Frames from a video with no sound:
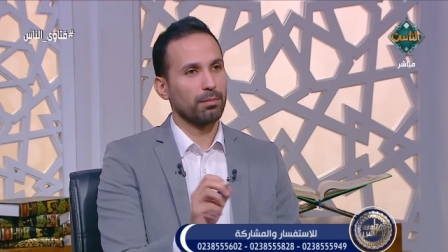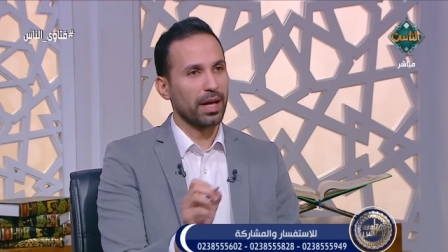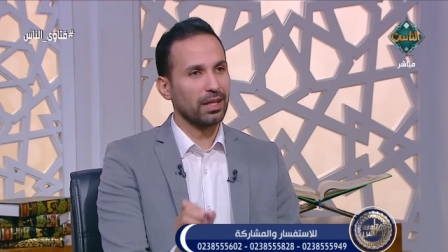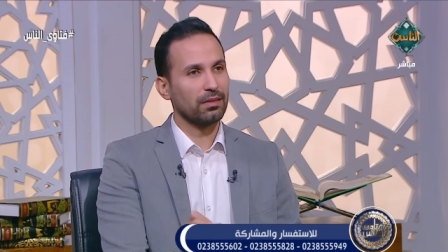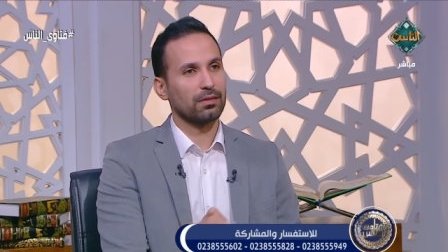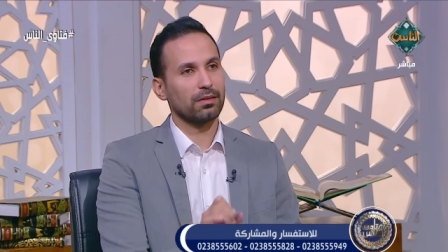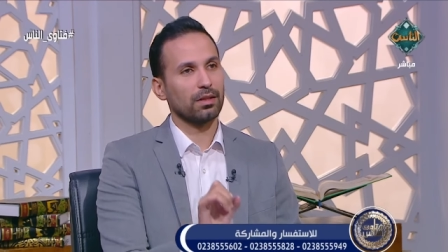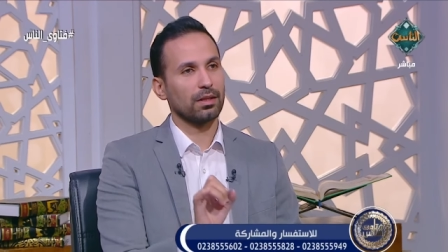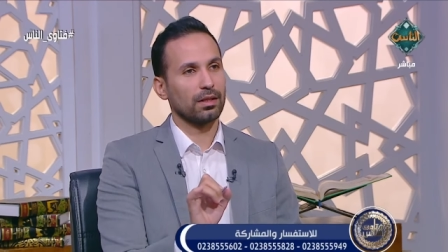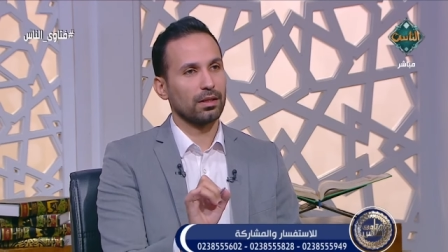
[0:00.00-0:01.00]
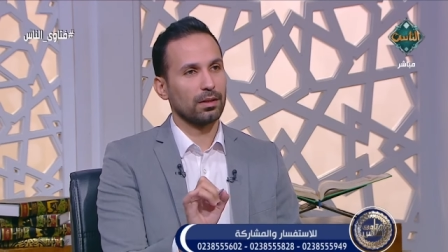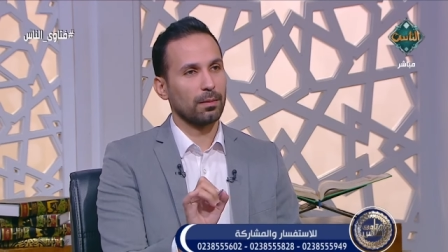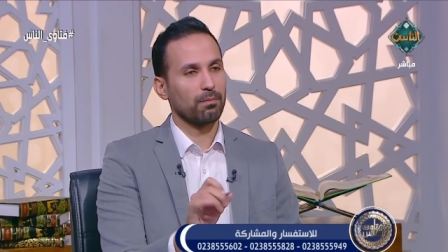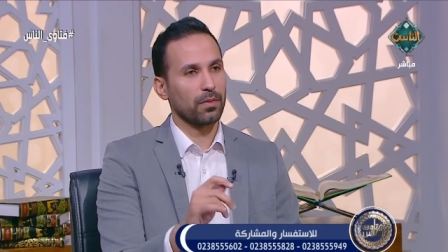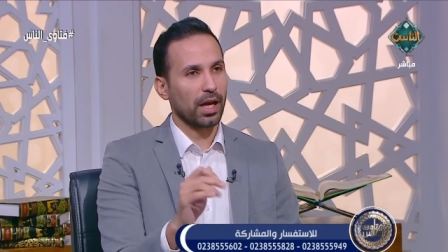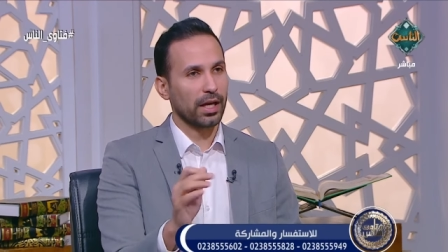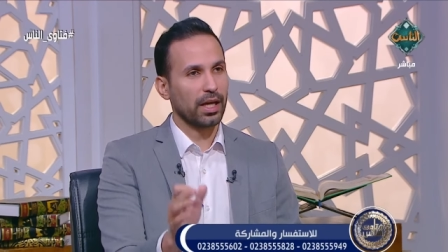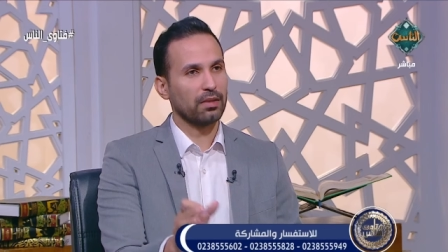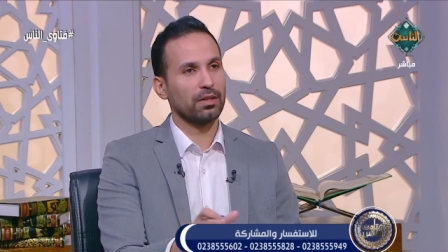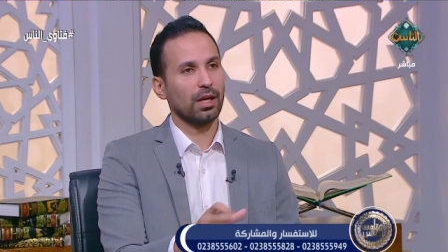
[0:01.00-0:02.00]
بقيه آه،
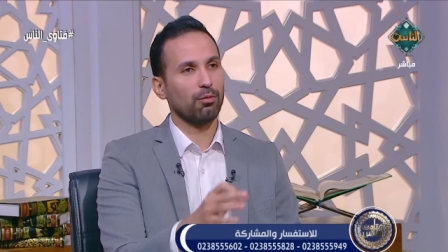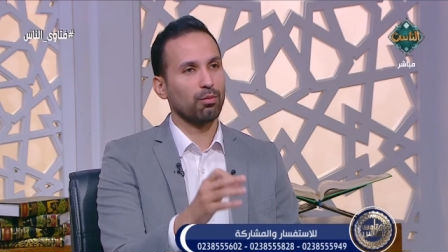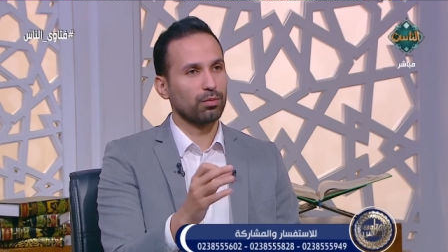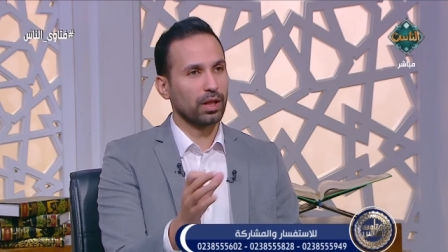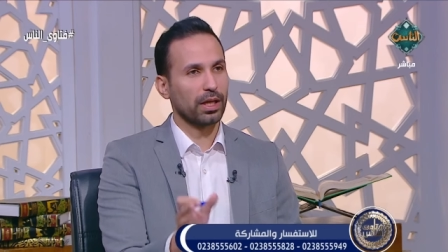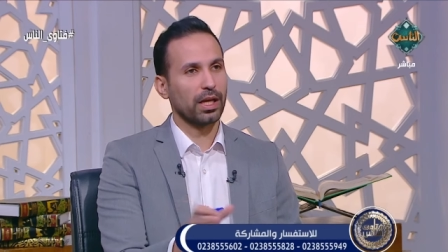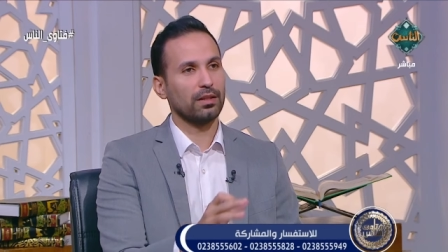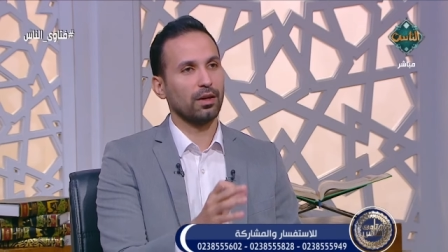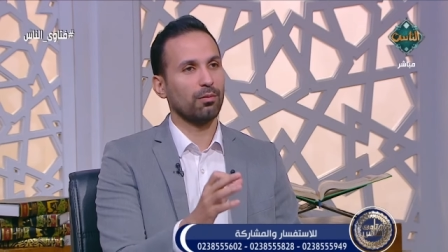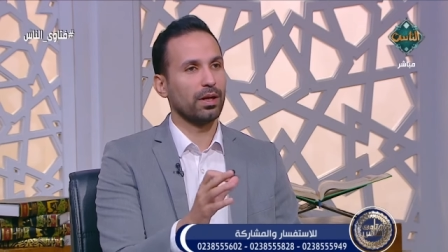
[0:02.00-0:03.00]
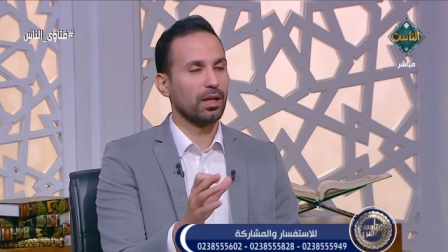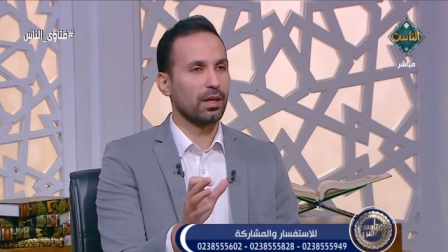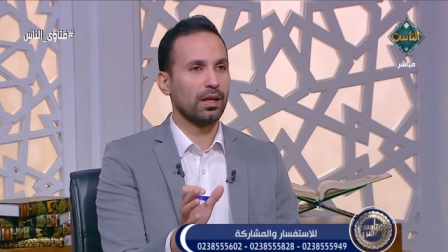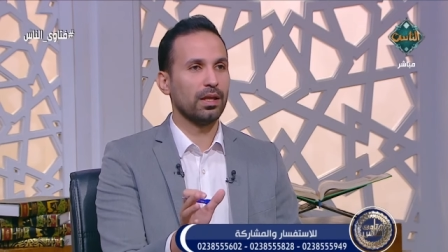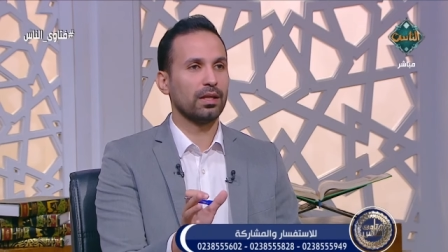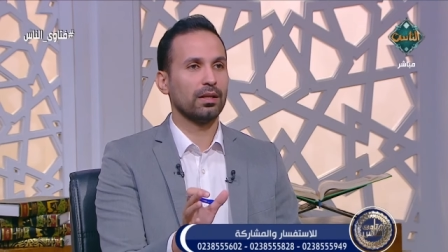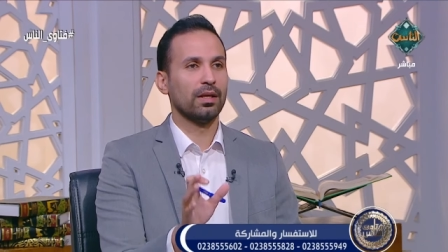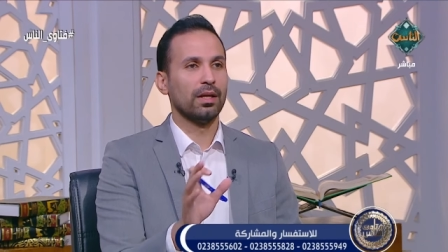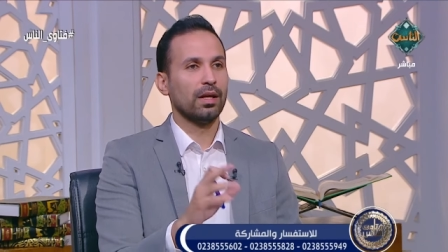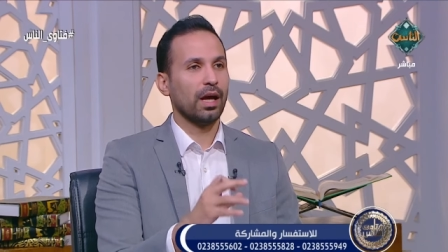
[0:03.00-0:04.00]
حاجاتي او ممتلكاتي او ما الى ذلك